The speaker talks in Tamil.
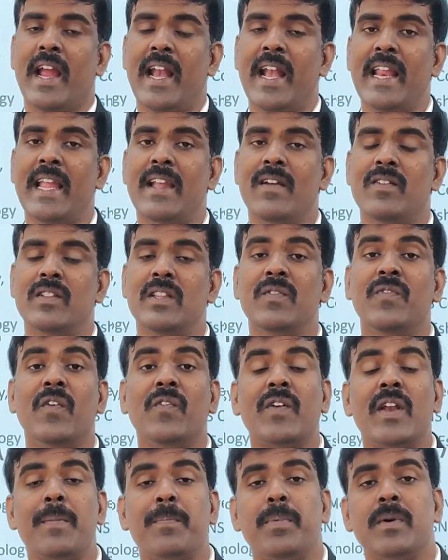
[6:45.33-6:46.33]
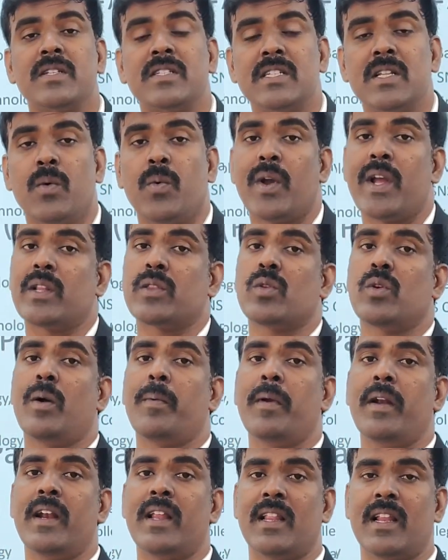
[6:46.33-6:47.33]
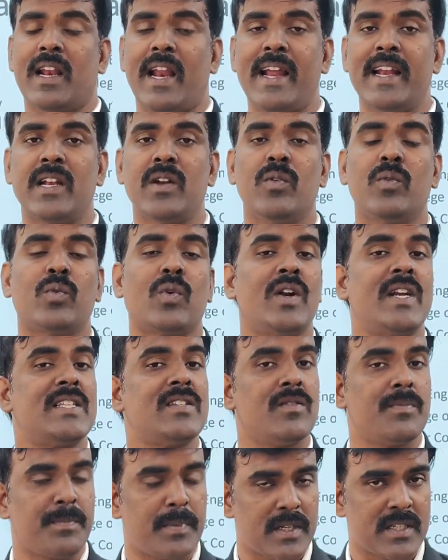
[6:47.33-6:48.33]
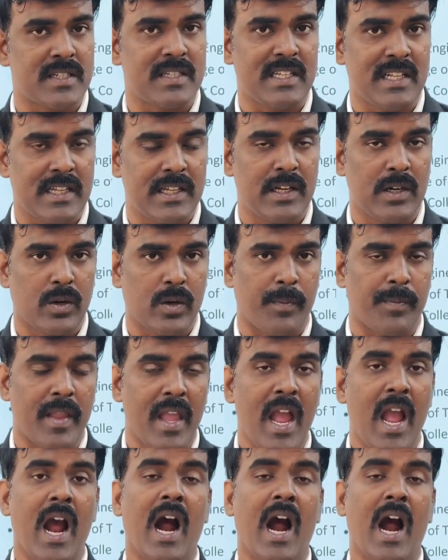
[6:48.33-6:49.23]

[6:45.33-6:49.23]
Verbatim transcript: எண்ணிக்கை வந்து ஃபிஃப்டி பர்சன்டேஜ் உயர்த்தணும் அப்படின்றது ரைட் நோ டுவெண்ட்டி செவன் பர்சன்டேஜ் இருக்கும்